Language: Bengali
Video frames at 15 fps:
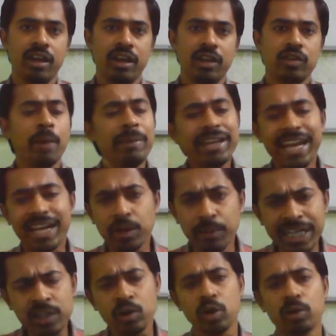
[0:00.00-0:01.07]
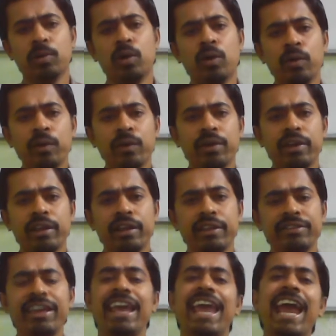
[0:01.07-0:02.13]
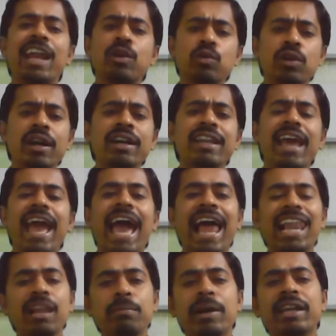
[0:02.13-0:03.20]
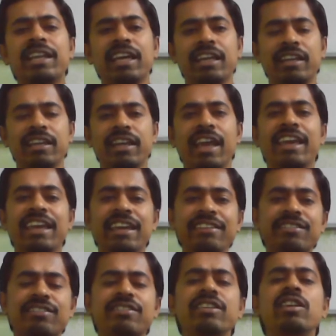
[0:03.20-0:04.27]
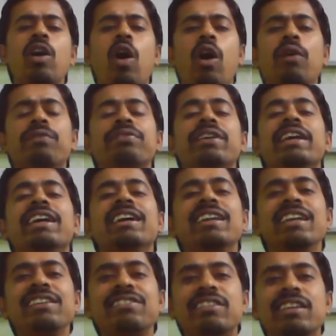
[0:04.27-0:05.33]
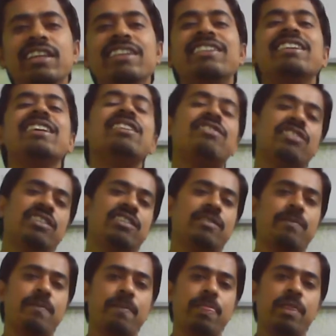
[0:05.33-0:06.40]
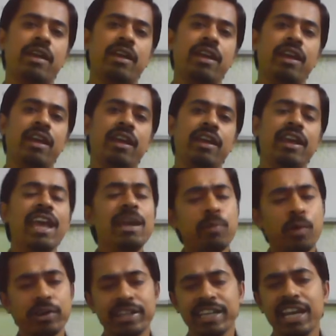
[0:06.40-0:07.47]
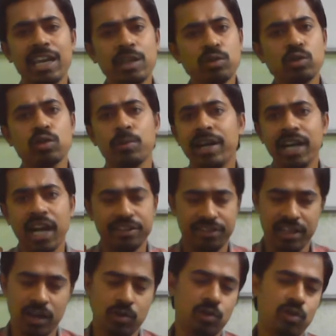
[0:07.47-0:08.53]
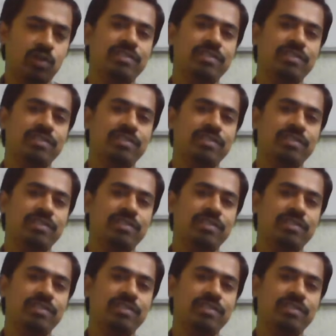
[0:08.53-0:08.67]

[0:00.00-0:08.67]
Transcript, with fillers: তো আমি রেকমেন্ড করব যে এডওয়ার্ড অ্যালবার্টের এই হিস্ট্রি অফ ইংলিশ লিটারেচার এই বইটাকে কিন্তু তোমরা কাছে রাখো